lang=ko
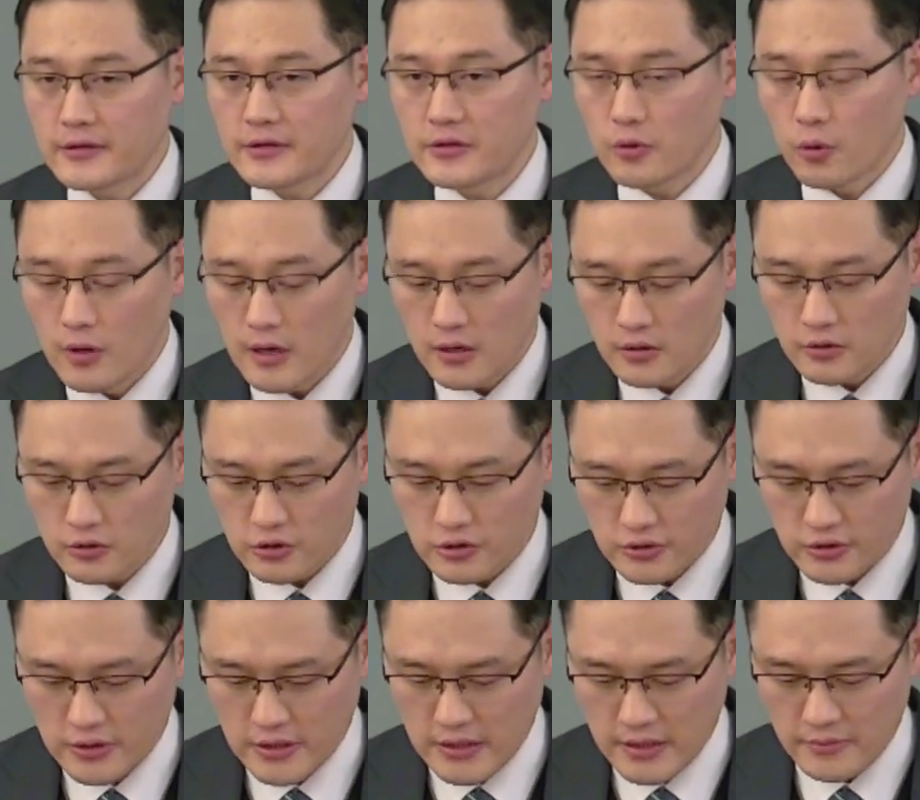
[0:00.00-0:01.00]
이 놀라운
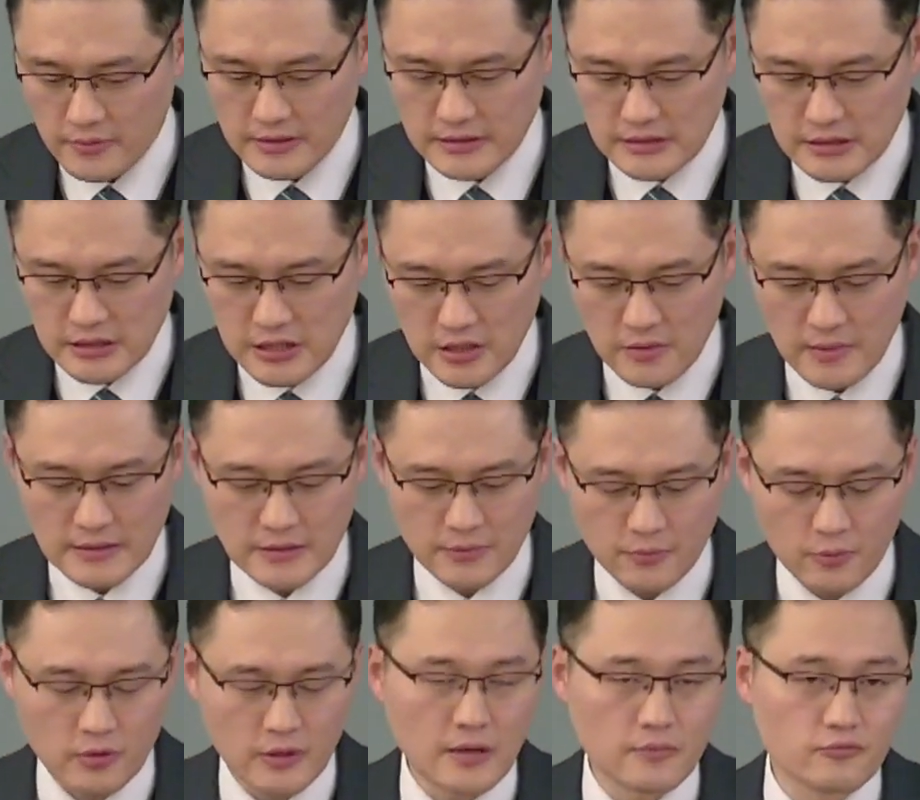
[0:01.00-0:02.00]
극률함을 체험하지
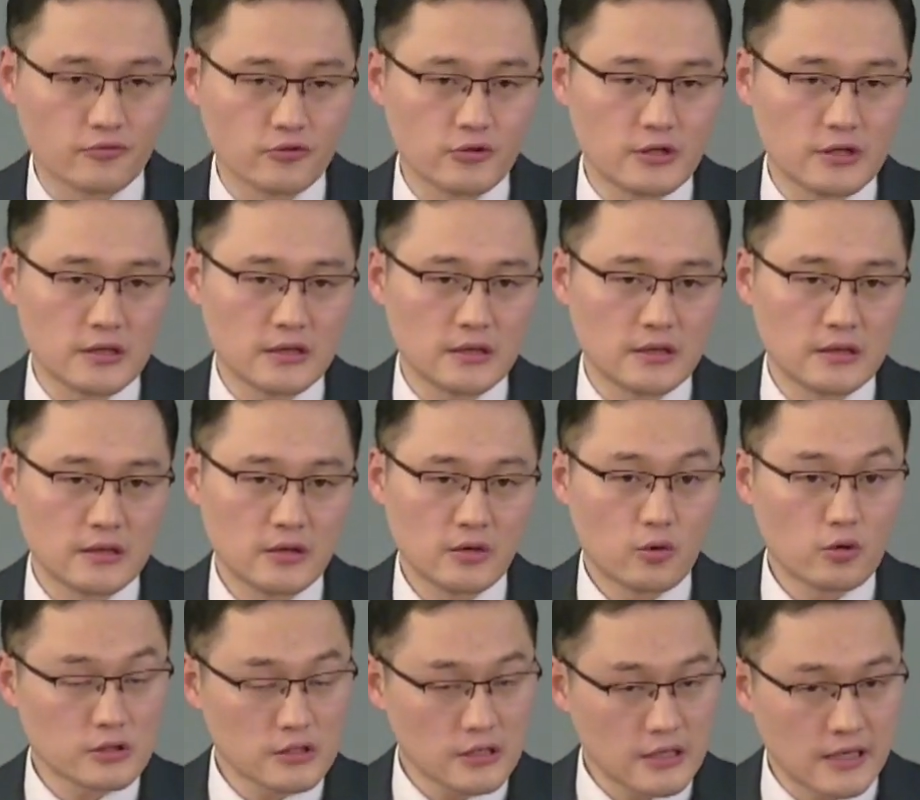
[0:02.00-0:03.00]
못한 분이
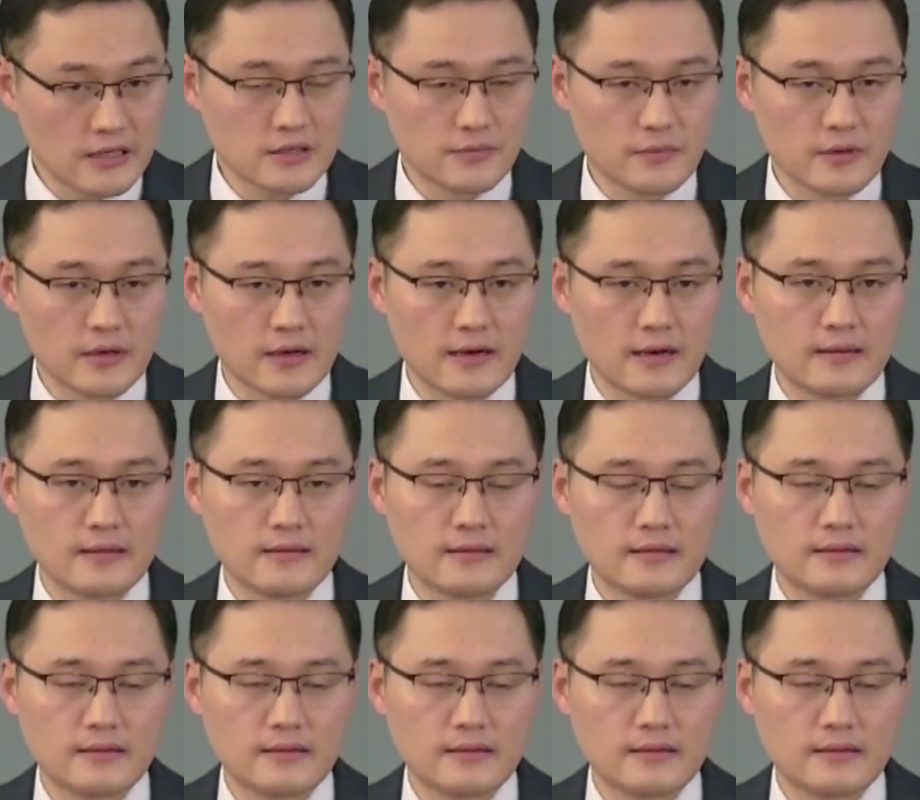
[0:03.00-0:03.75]
혹시 계십니까?